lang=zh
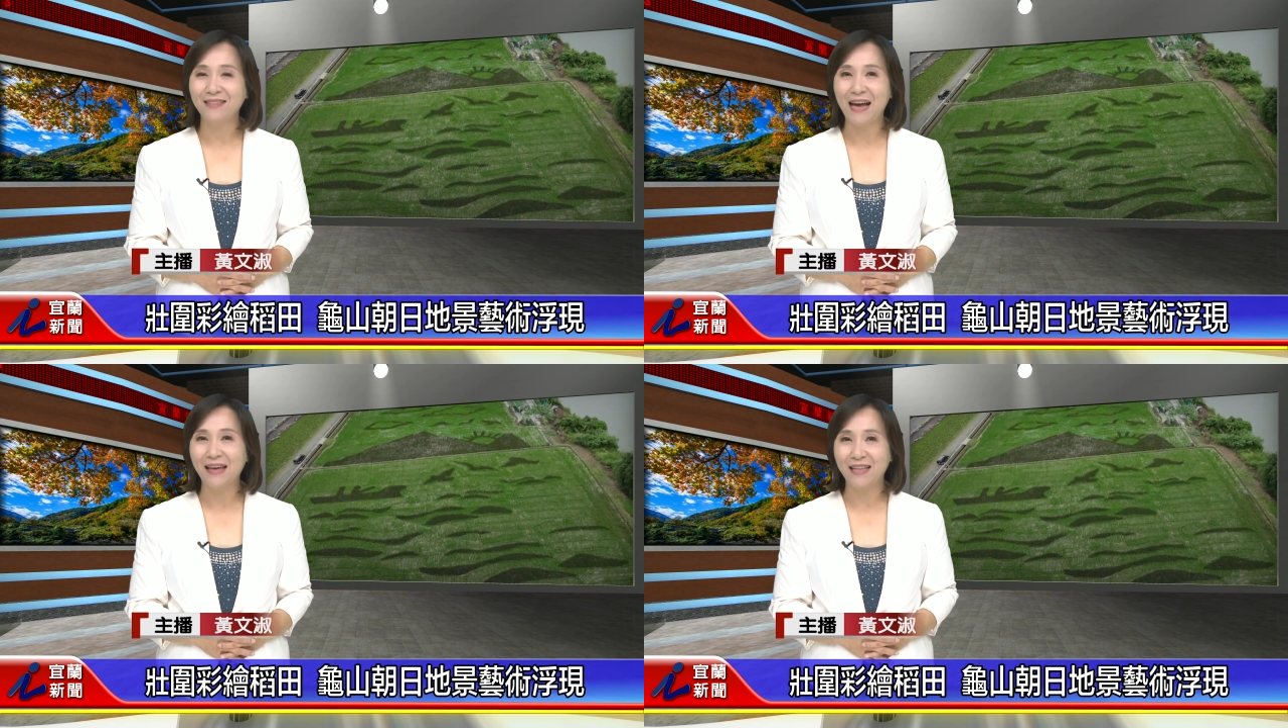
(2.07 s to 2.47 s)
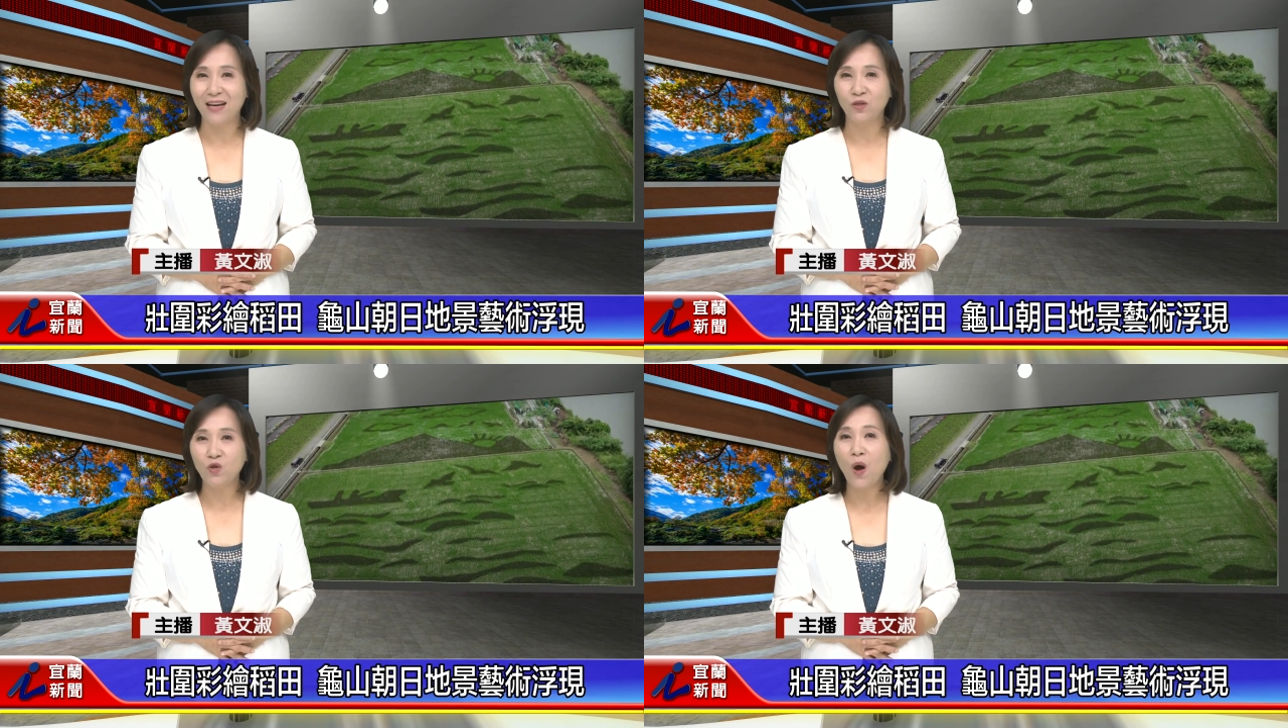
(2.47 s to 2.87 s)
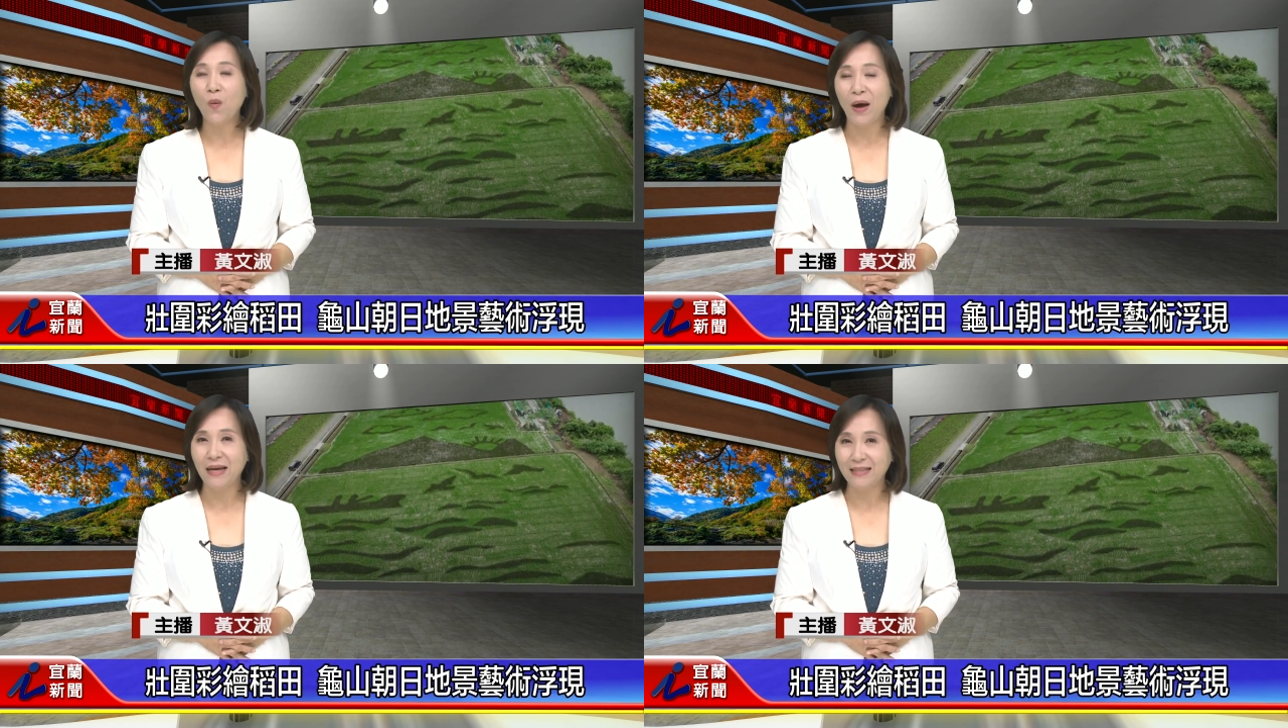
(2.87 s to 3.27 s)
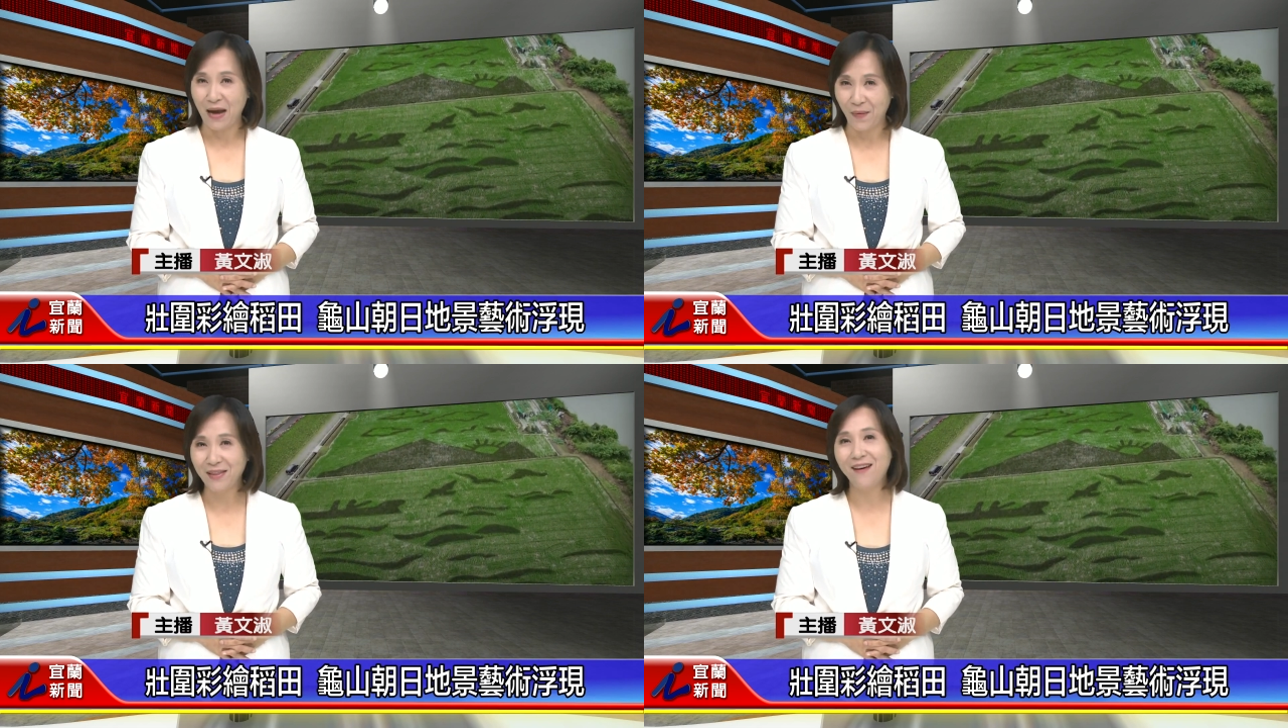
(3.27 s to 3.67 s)
下的壮围
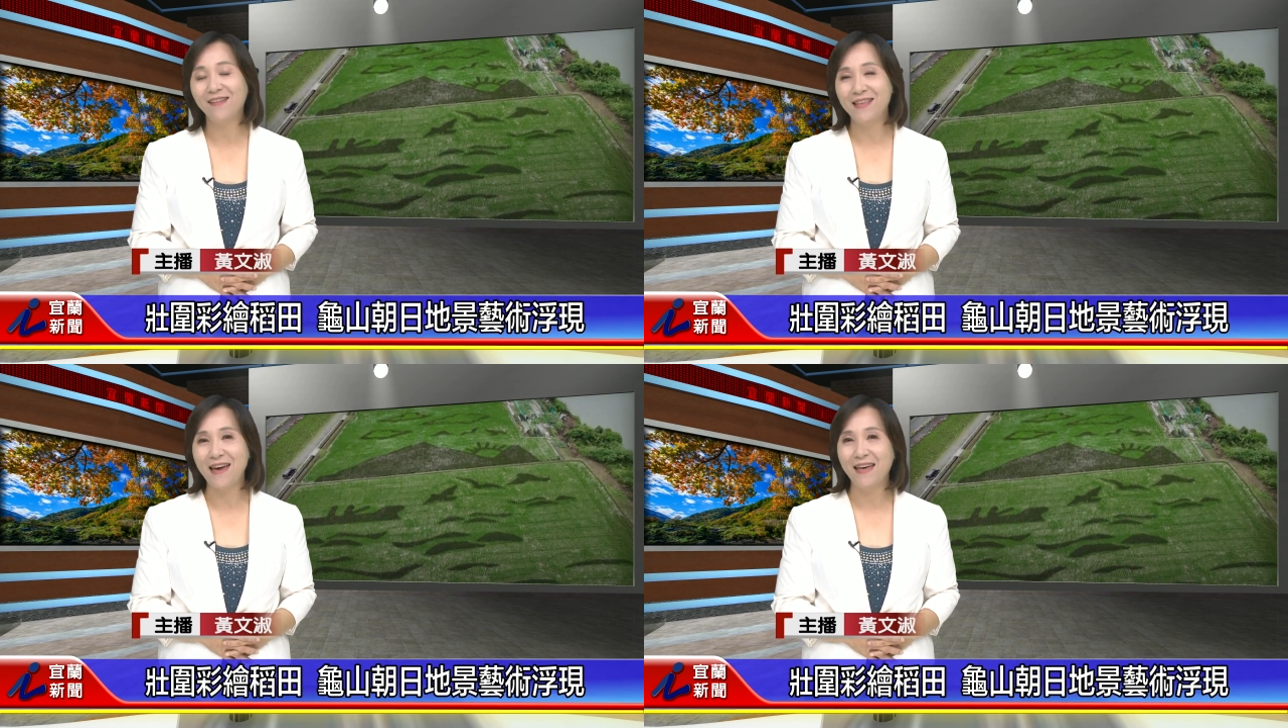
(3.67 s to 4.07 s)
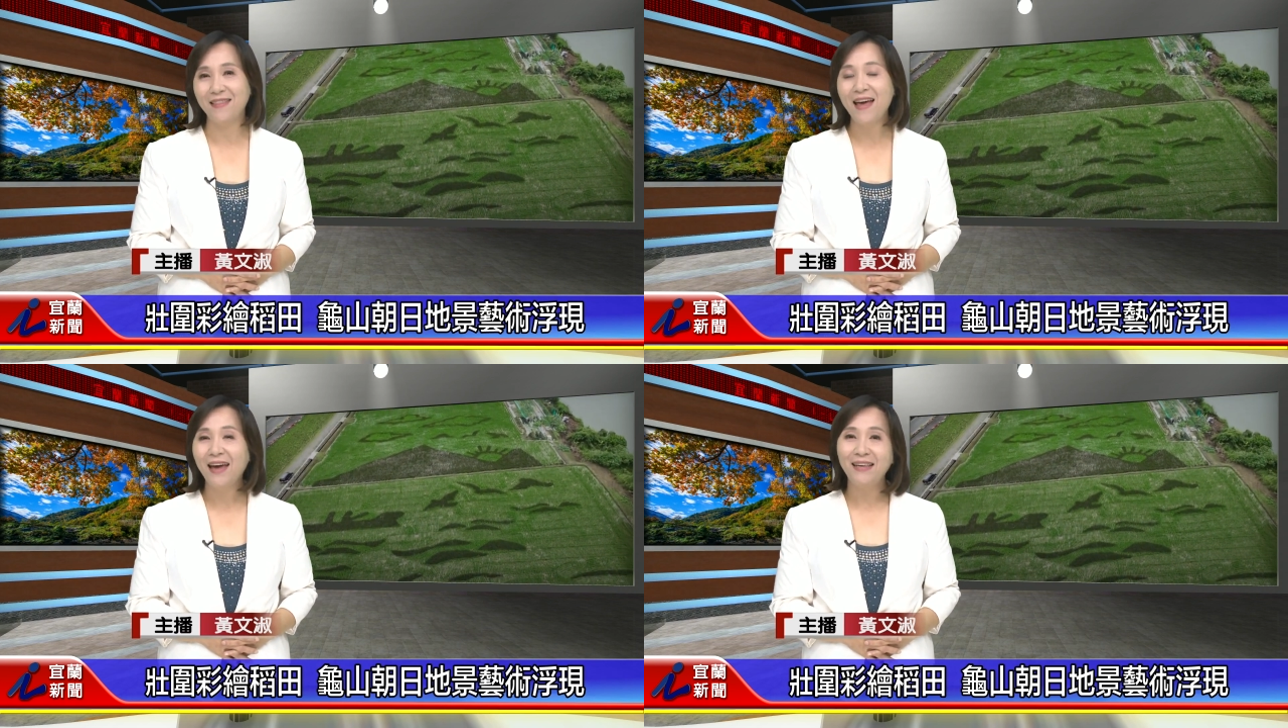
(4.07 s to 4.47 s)
彩绘稻田，